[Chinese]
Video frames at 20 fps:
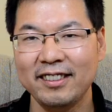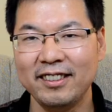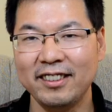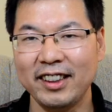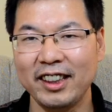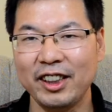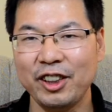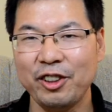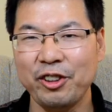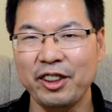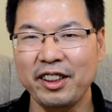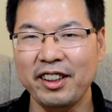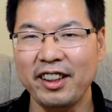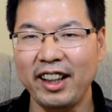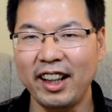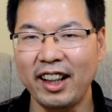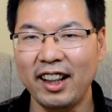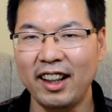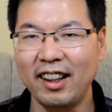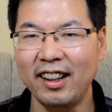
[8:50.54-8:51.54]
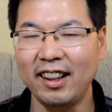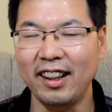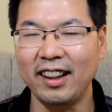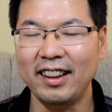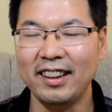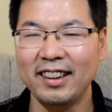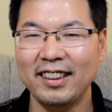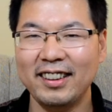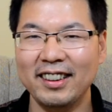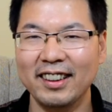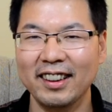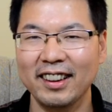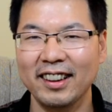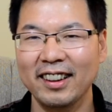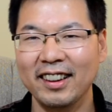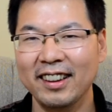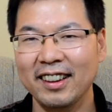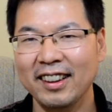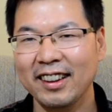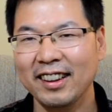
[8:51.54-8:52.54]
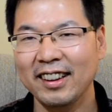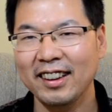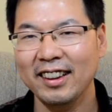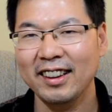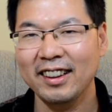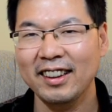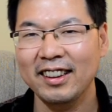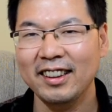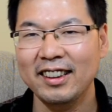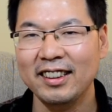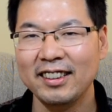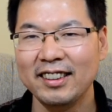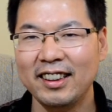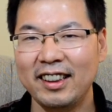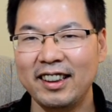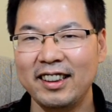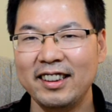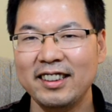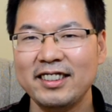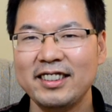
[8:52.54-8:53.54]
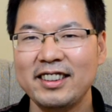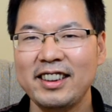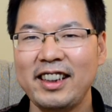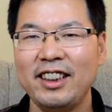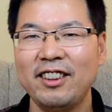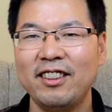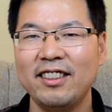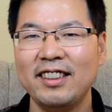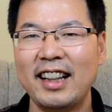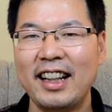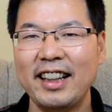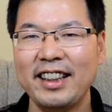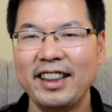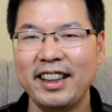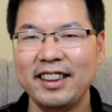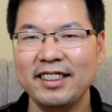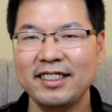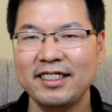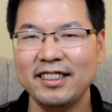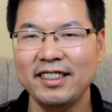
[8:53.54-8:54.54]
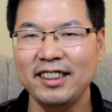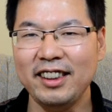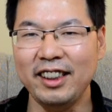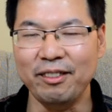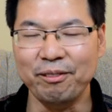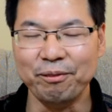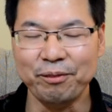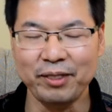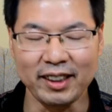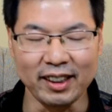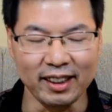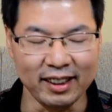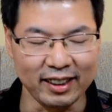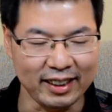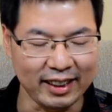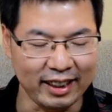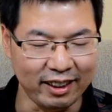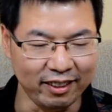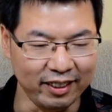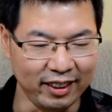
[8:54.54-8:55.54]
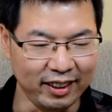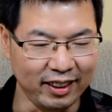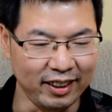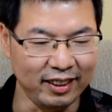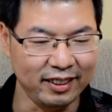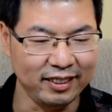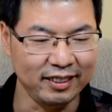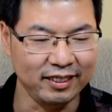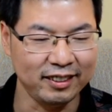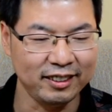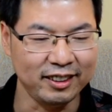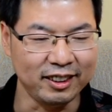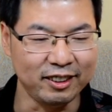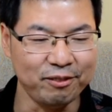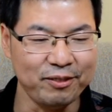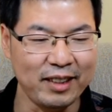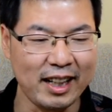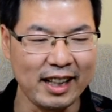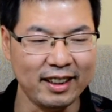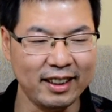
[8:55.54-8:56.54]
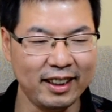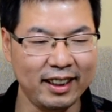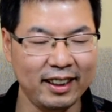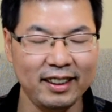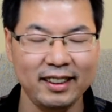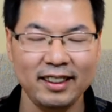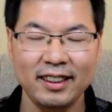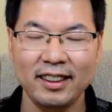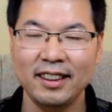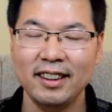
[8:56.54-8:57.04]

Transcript: 都给熏蔫了。呵但是这种难言之隐、不可告人怎么办呢？